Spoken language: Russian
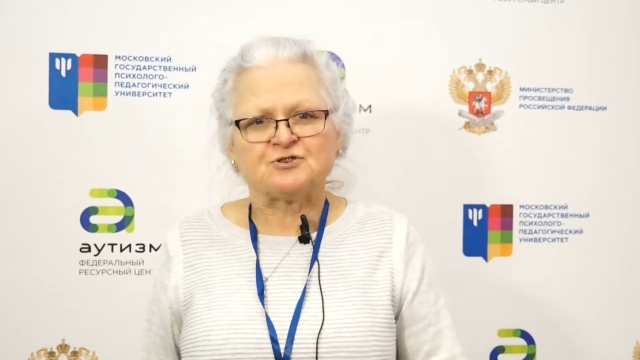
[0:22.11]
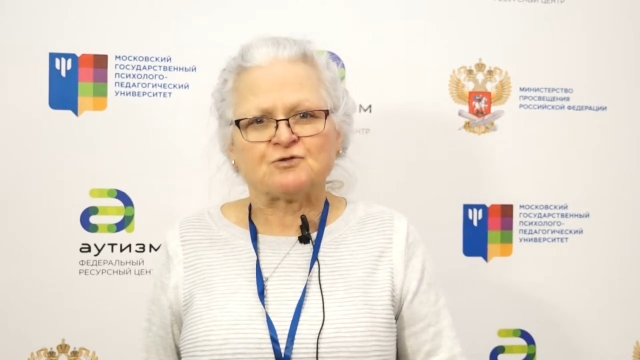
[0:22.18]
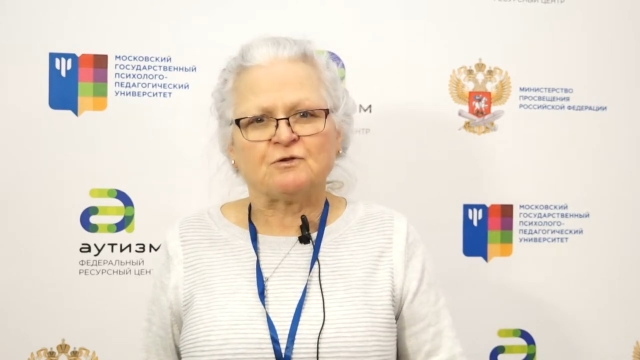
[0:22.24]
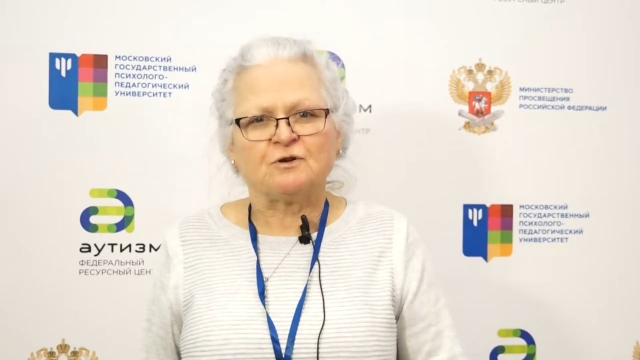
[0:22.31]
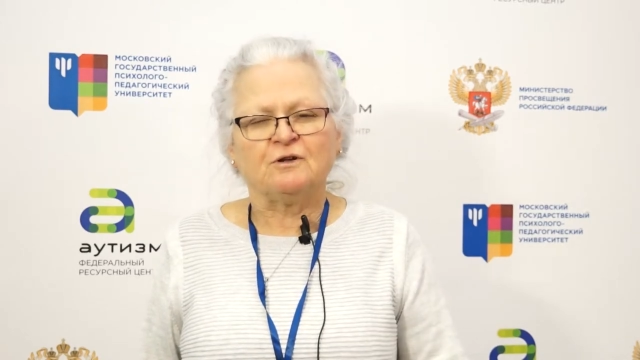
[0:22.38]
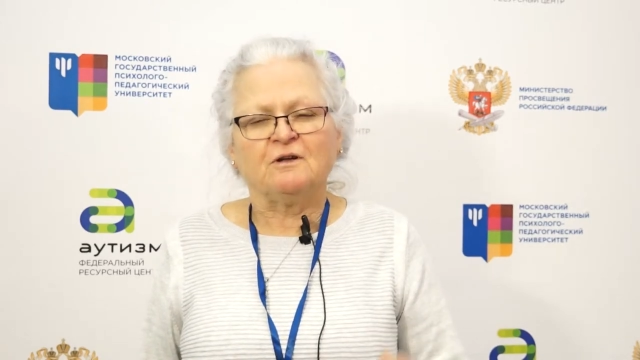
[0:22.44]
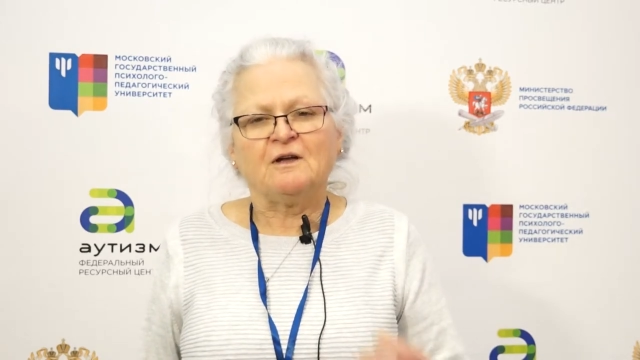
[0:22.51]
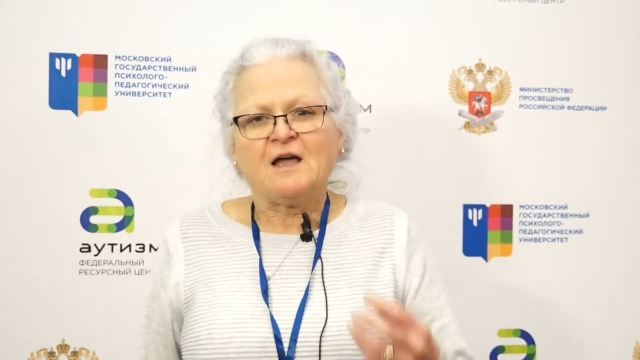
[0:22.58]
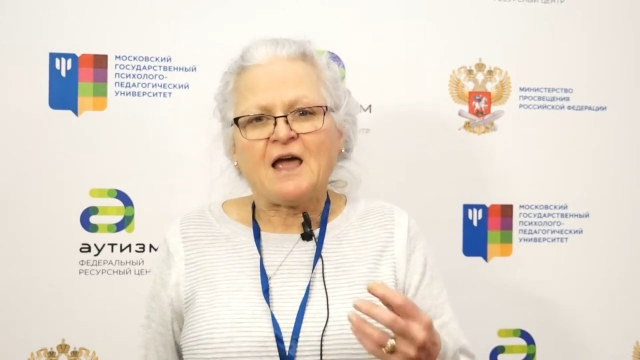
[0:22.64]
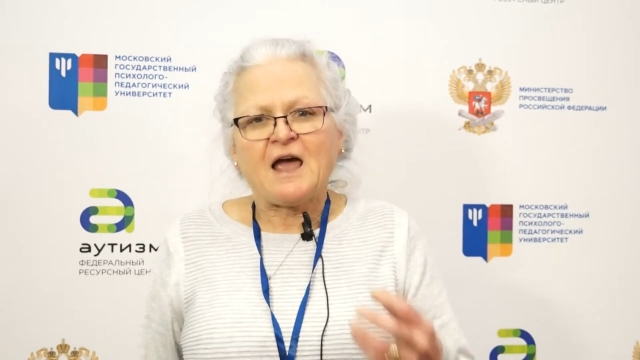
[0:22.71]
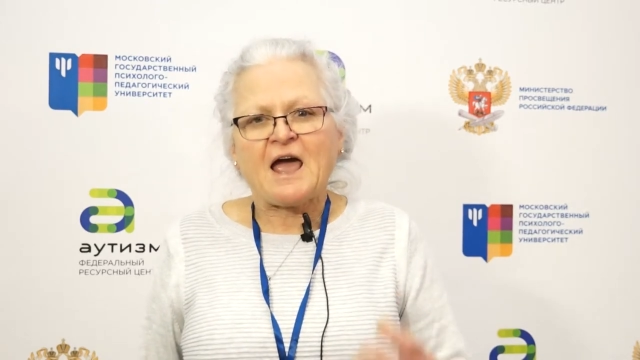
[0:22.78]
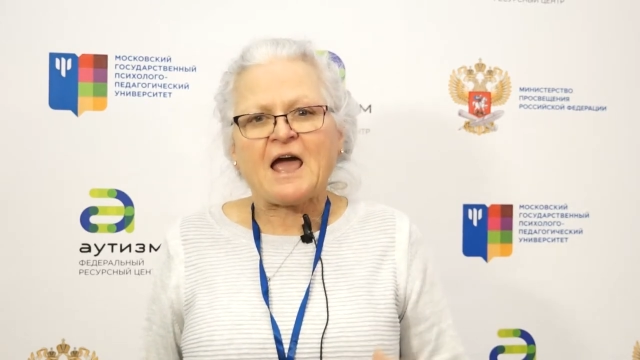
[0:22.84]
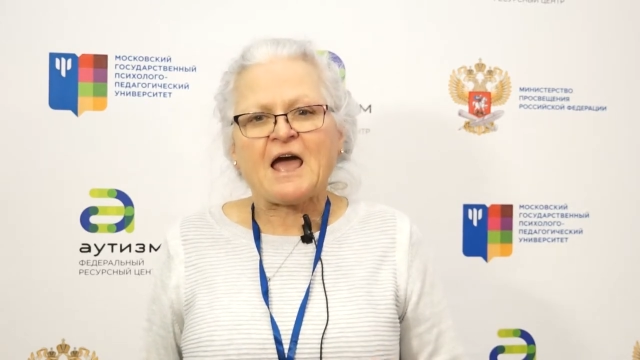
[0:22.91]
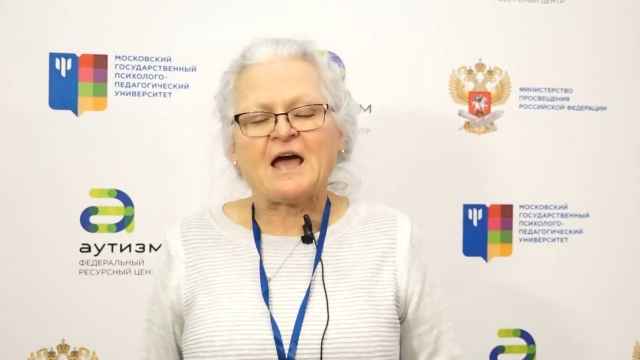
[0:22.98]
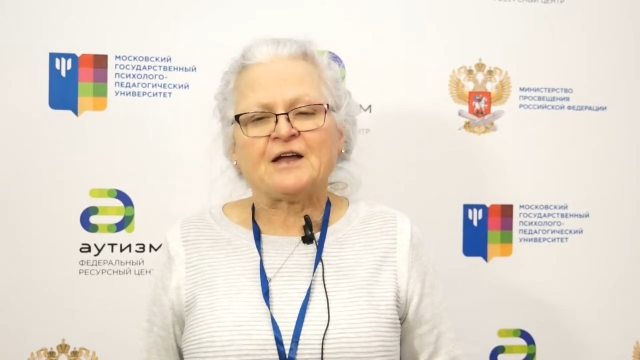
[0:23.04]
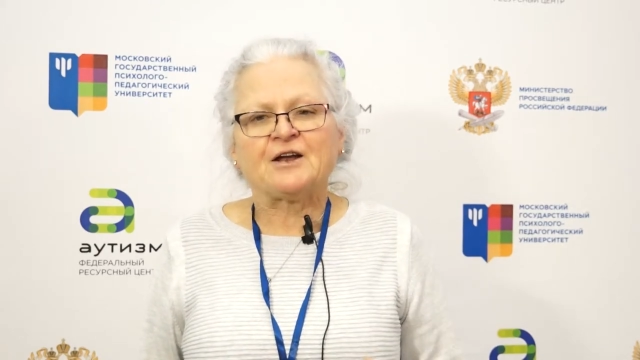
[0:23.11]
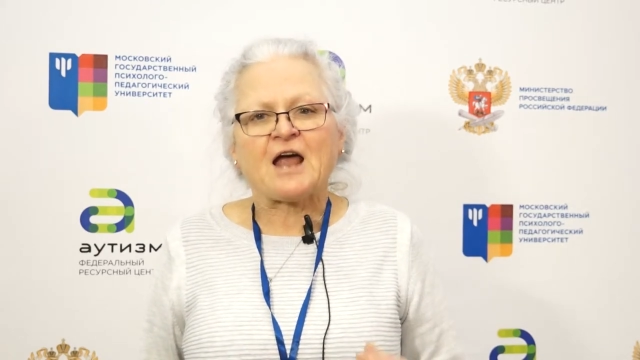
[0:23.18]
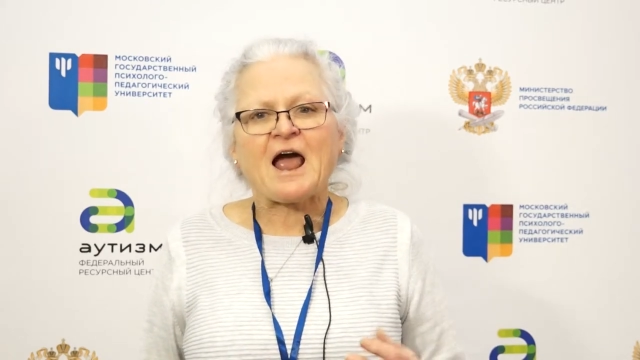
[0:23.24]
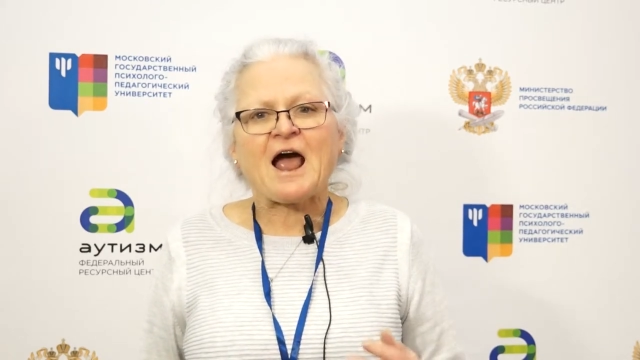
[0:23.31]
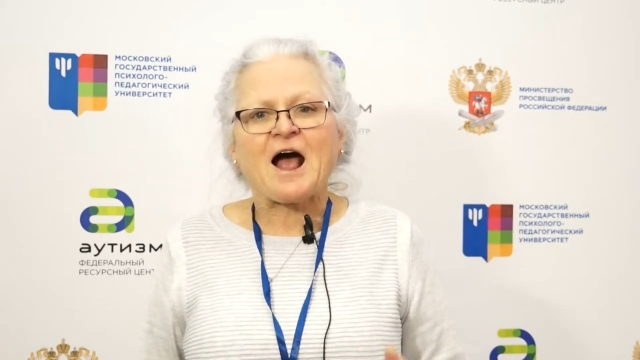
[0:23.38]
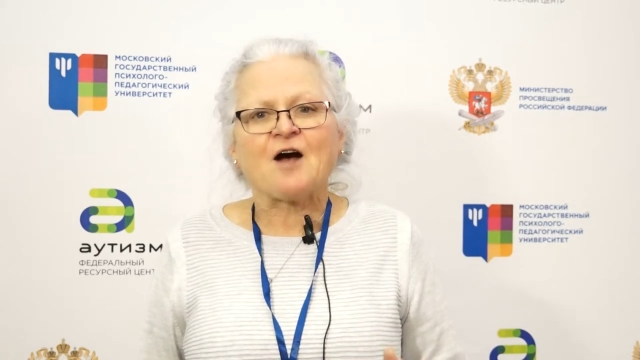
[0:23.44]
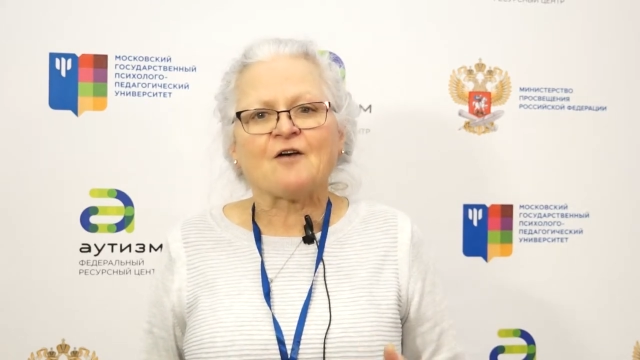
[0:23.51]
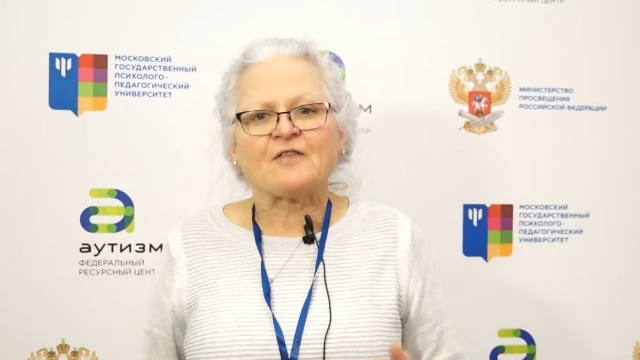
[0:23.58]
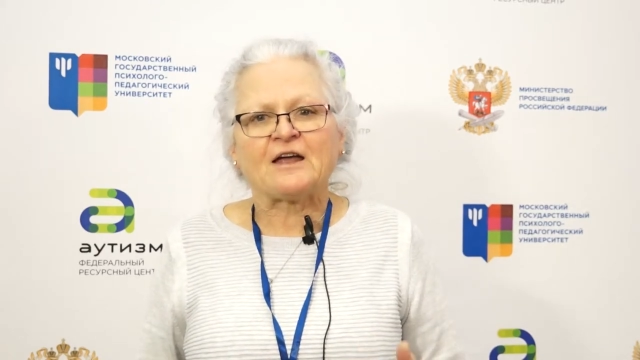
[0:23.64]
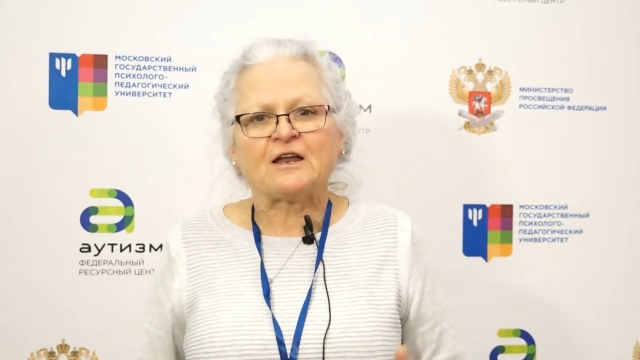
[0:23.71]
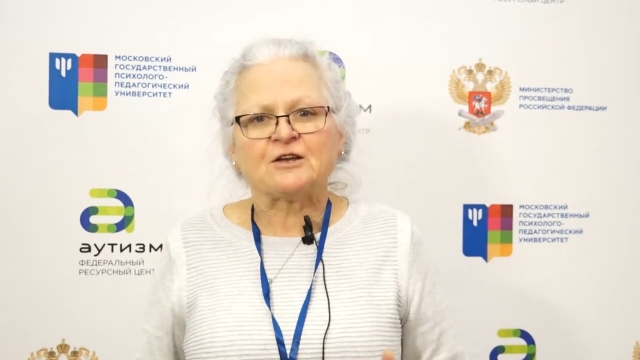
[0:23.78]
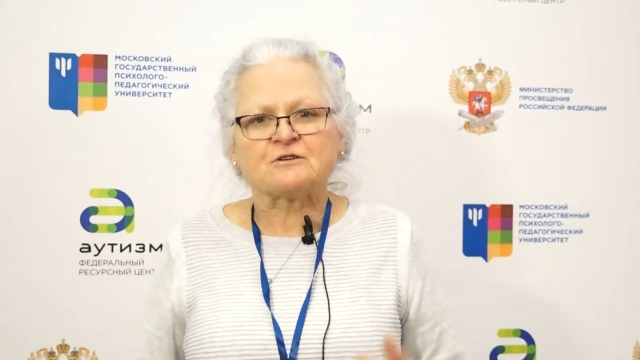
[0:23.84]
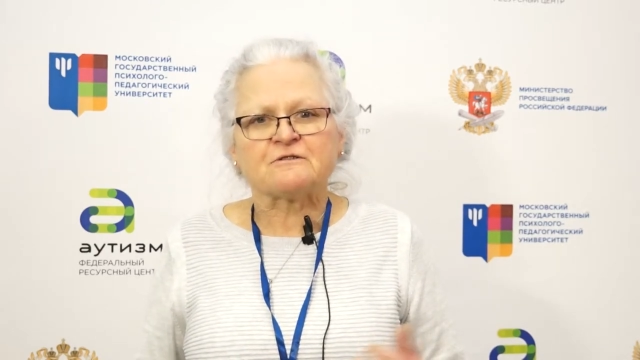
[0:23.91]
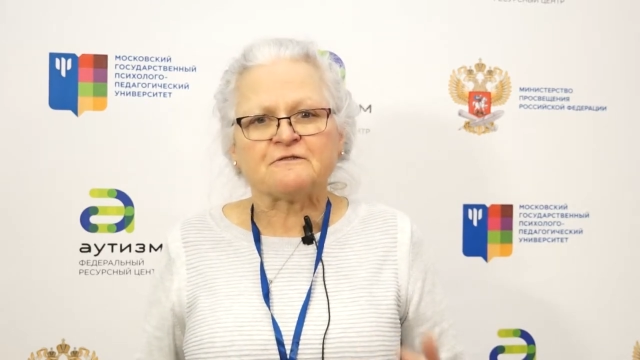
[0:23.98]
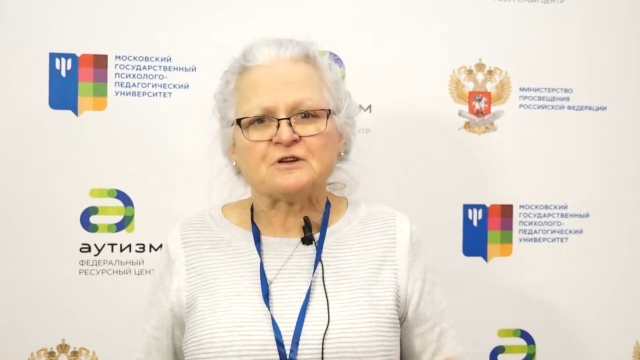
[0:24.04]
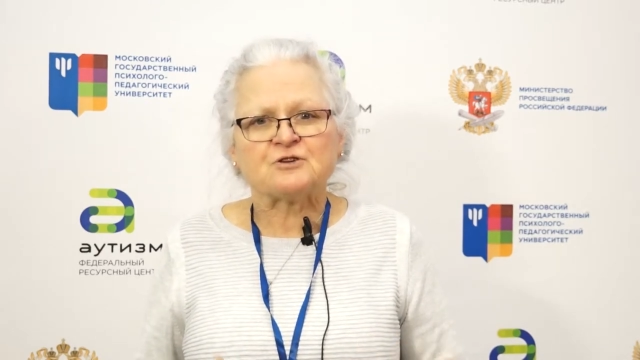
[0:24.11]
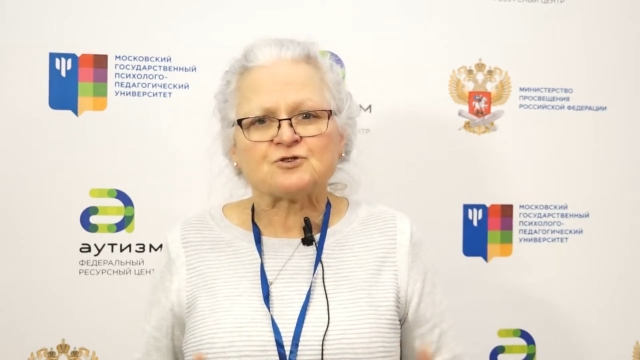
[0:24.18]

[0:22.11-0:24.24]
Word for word: человека и думать о том,